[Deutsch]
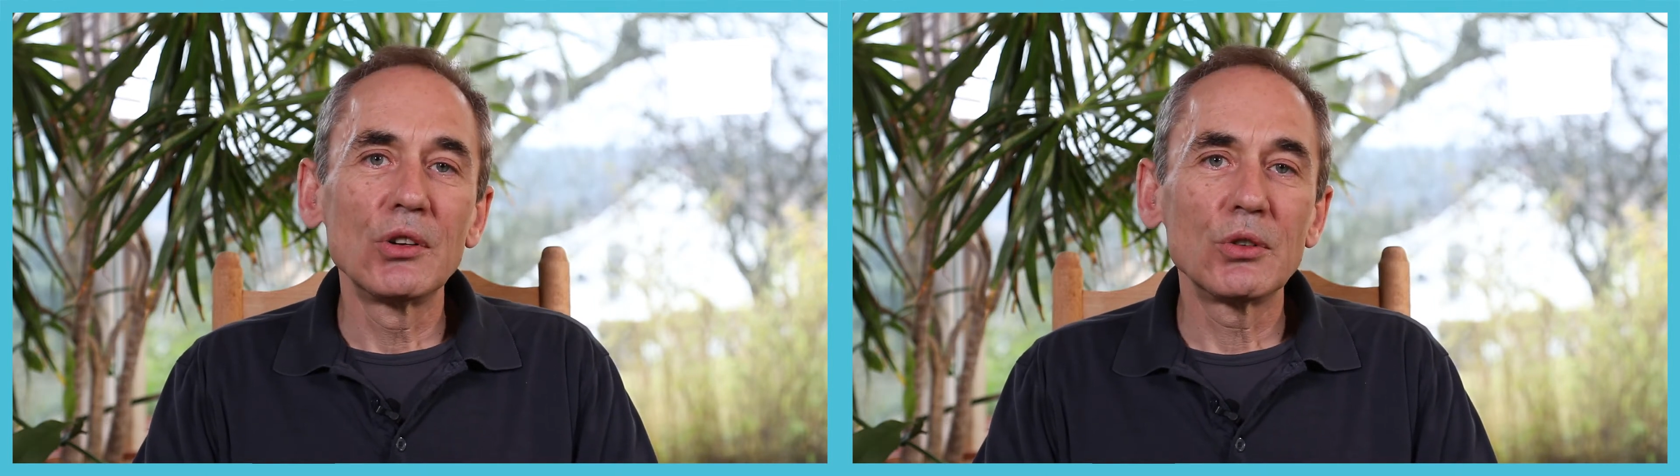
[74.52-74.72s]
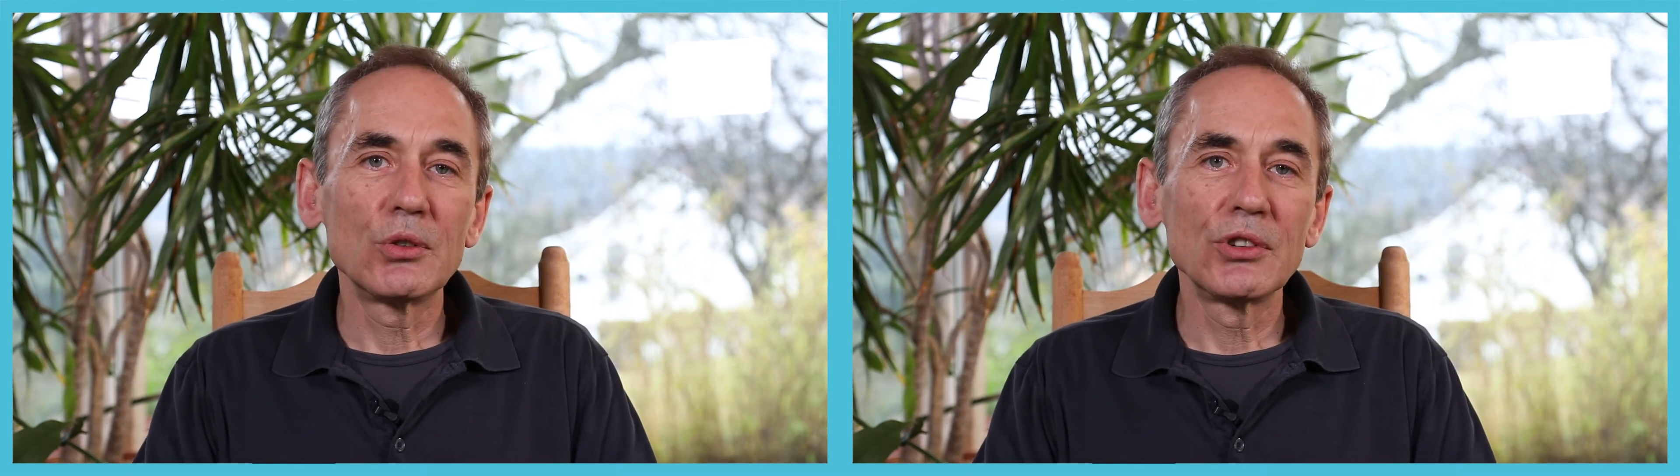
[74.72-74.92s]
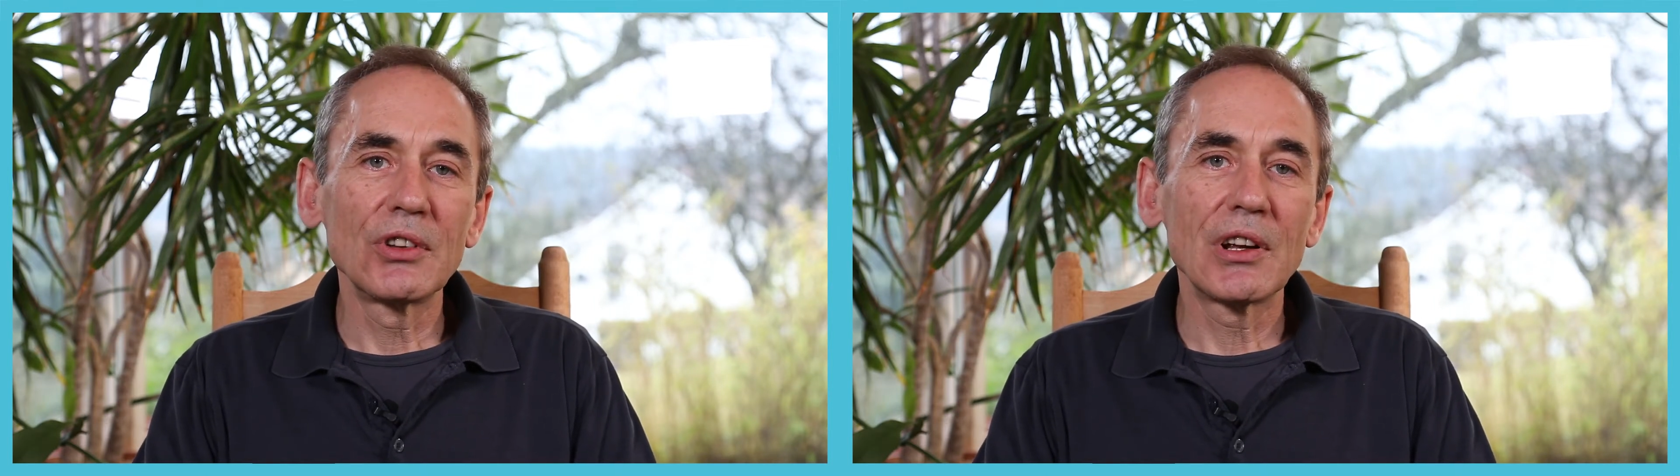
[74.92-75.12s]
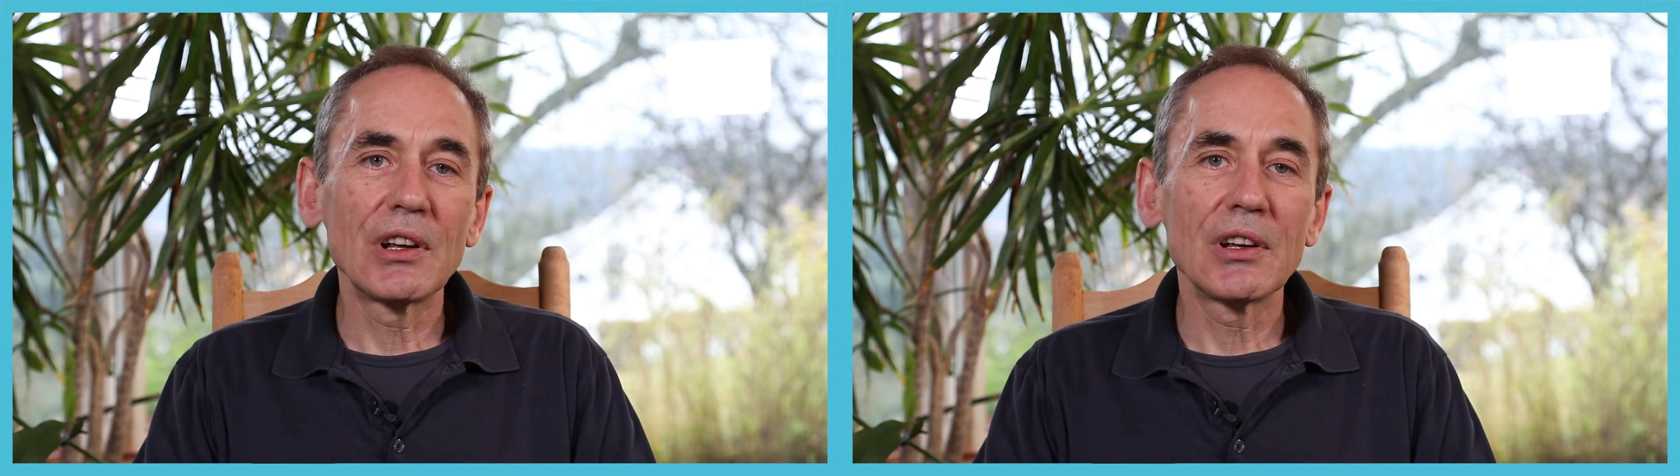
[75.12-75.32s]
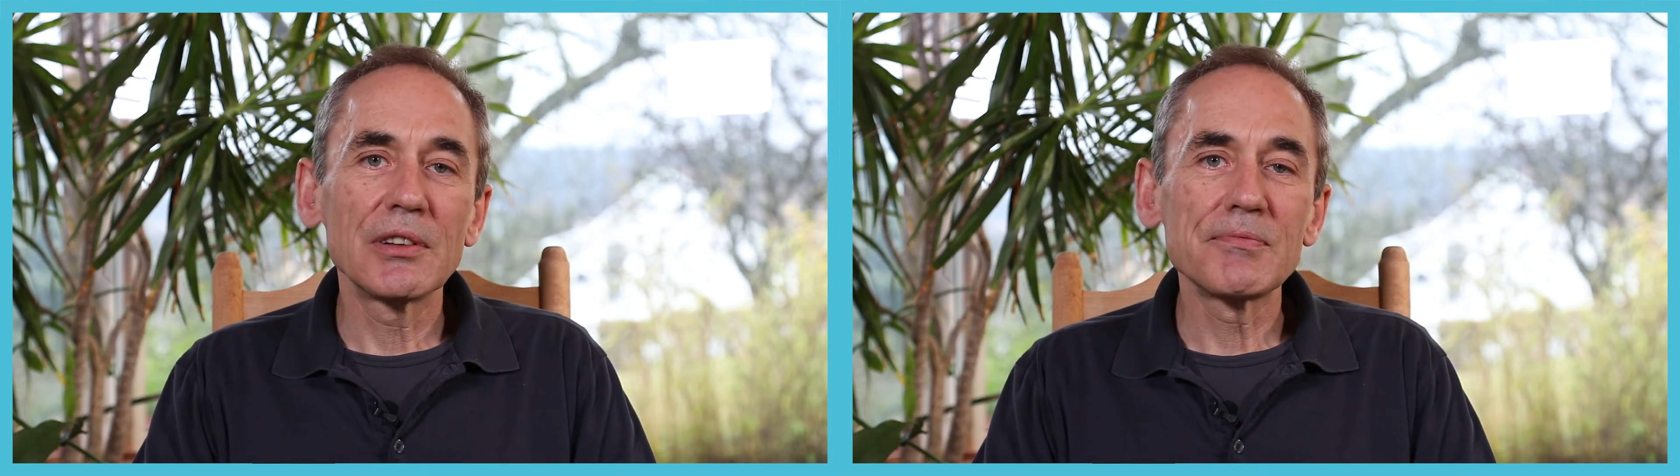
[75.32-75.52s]
und
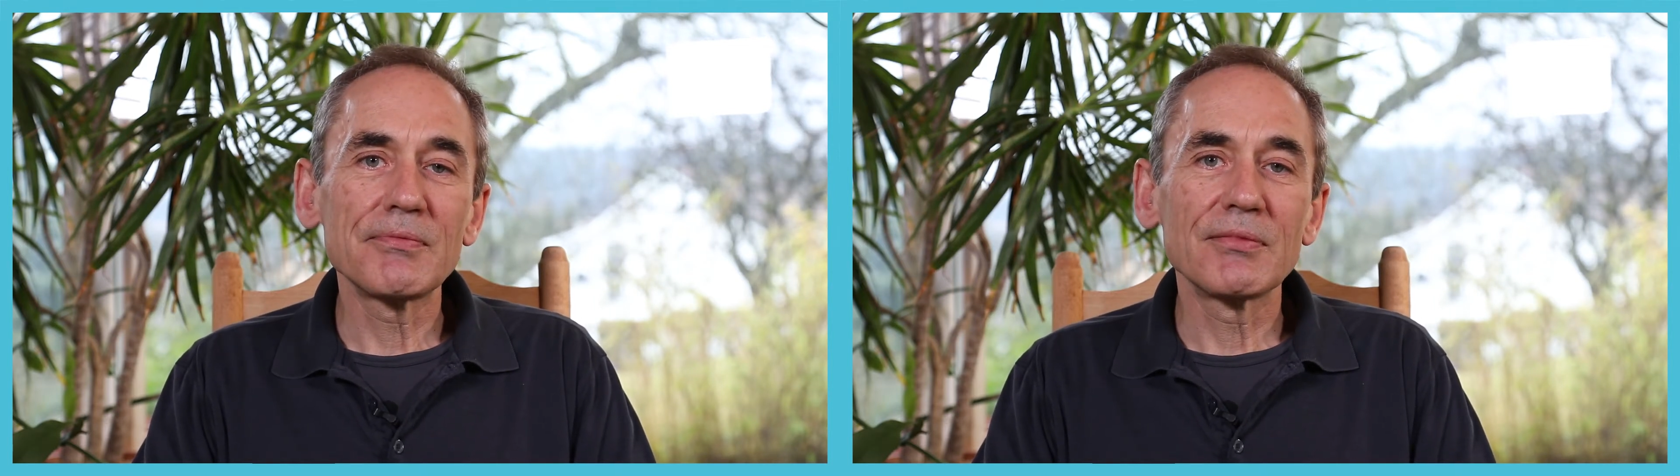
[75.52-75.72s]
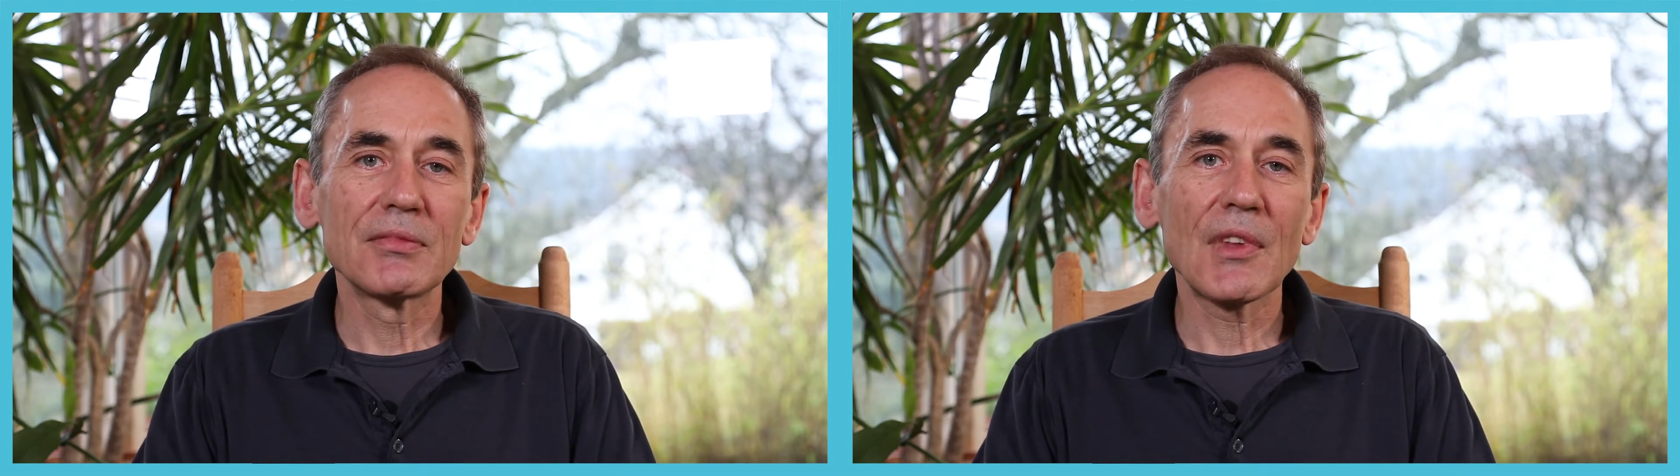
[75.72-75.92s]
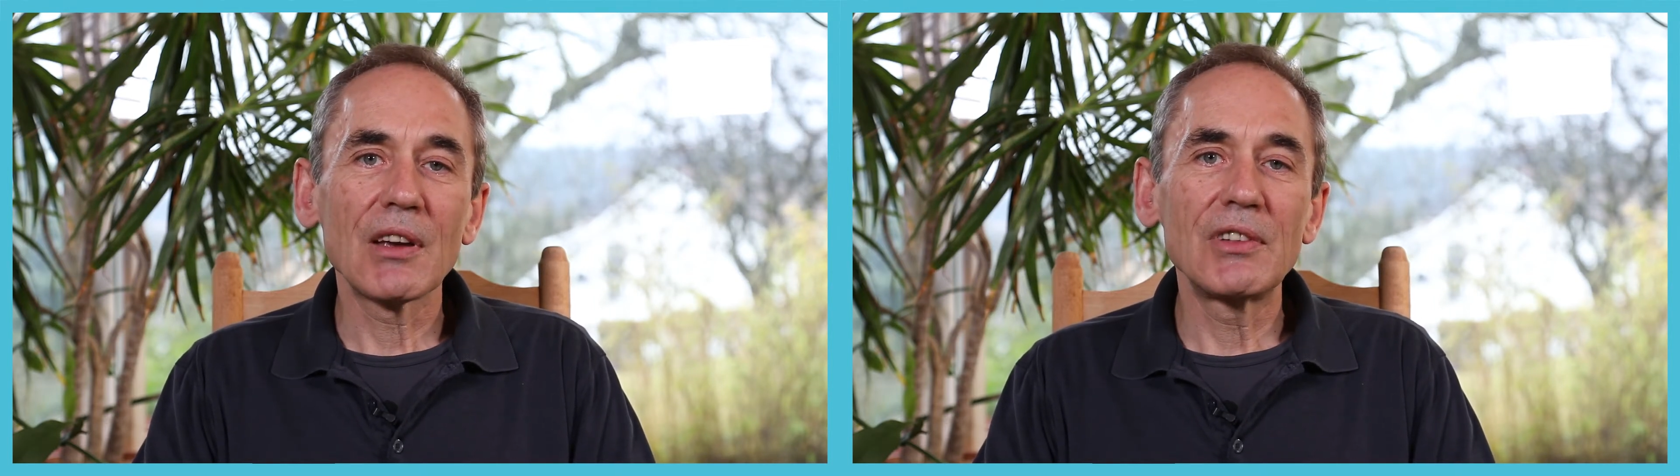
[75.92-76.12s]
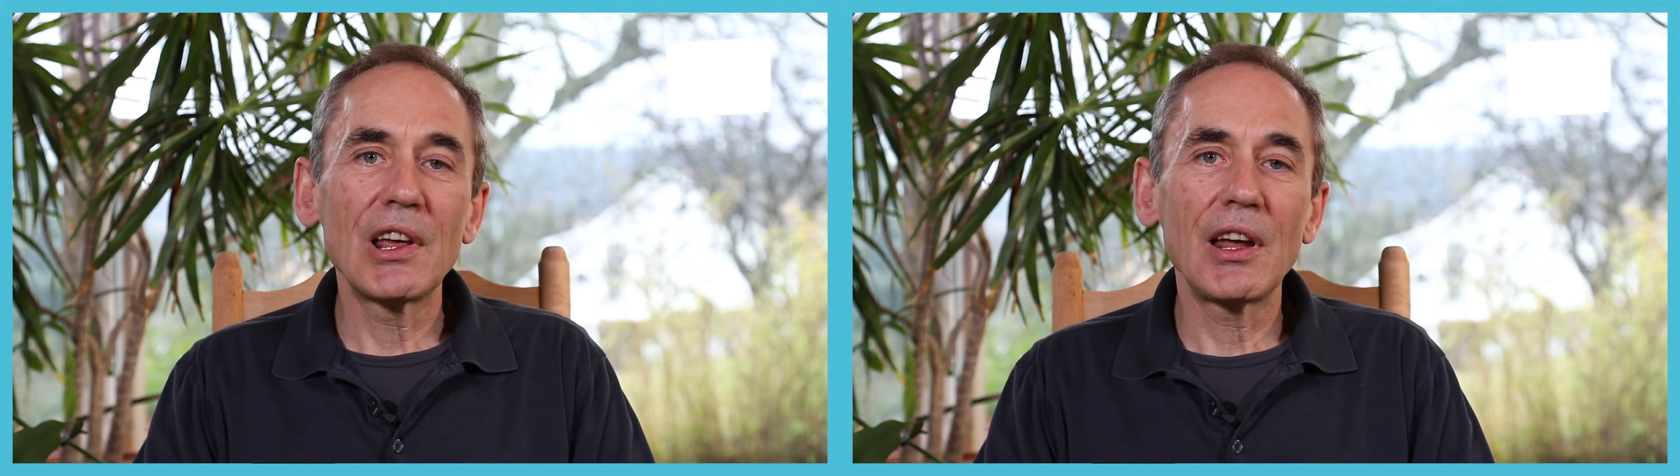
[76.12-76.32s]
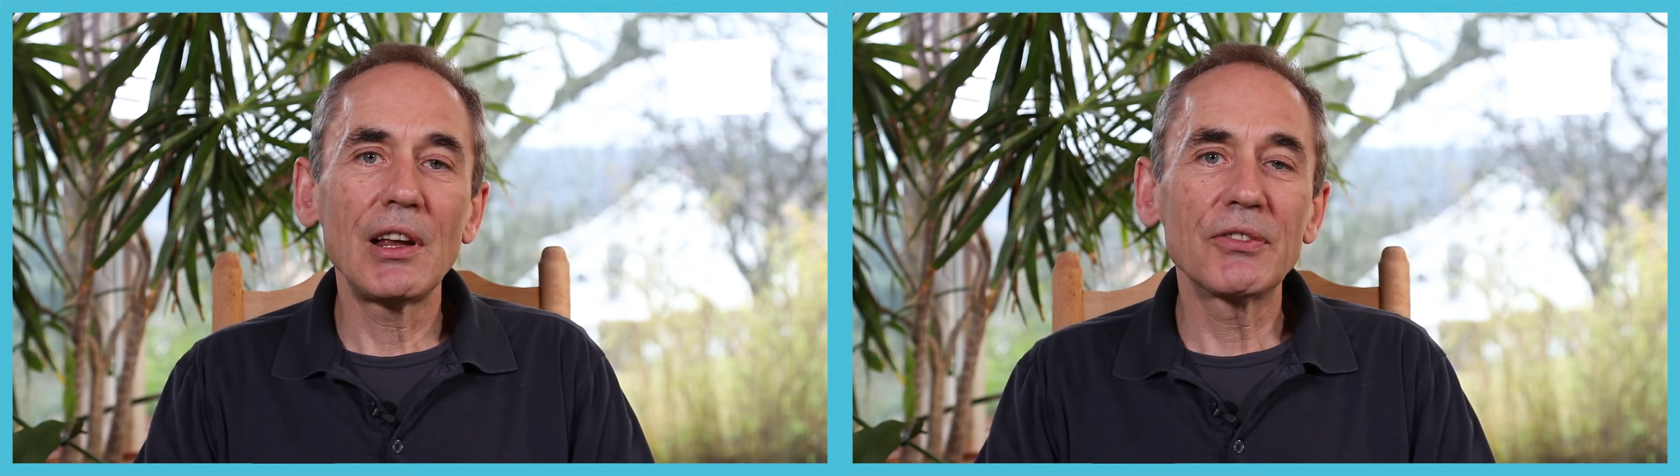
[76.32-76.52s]
äh, wir
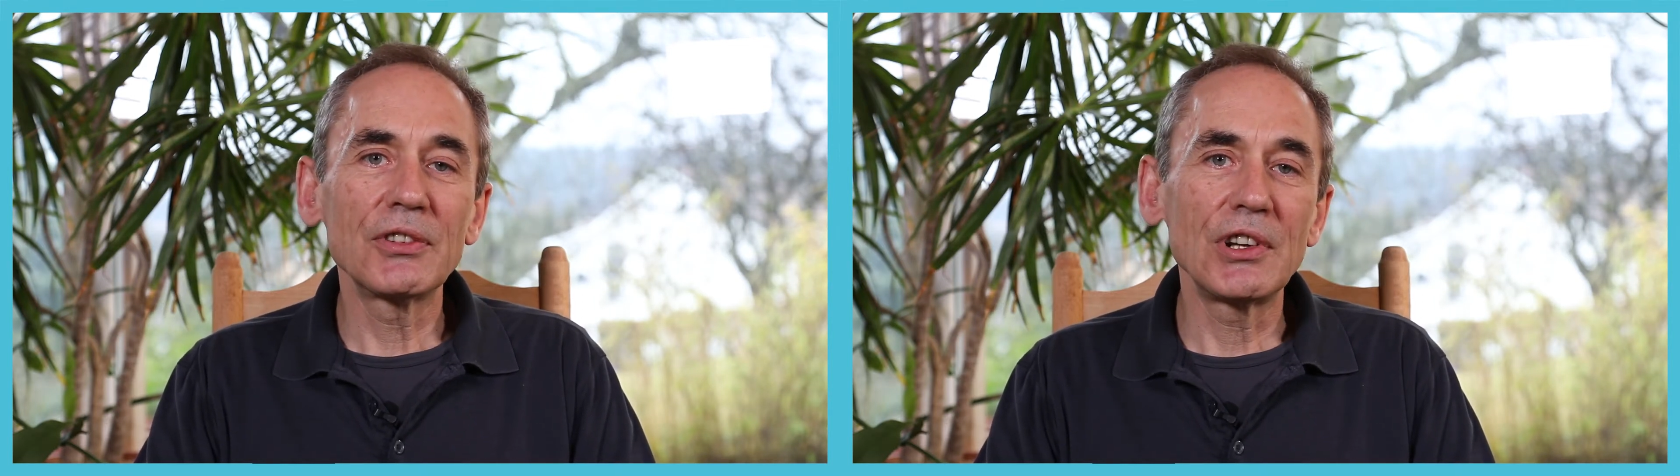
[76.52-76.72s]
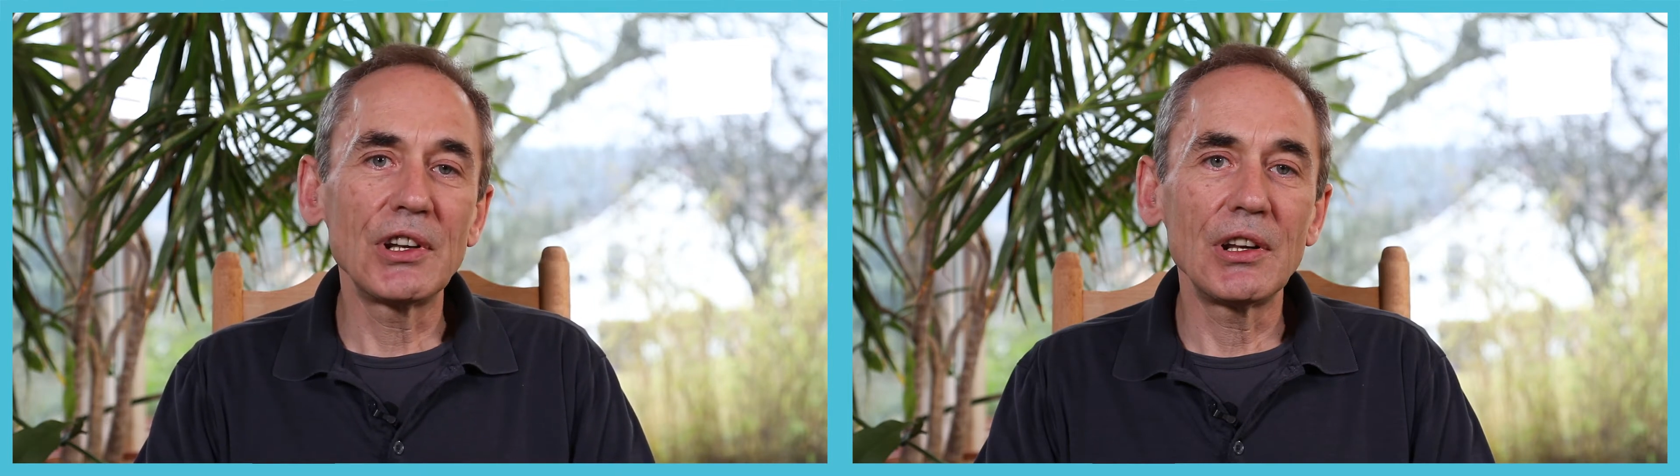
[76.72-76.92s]
helfen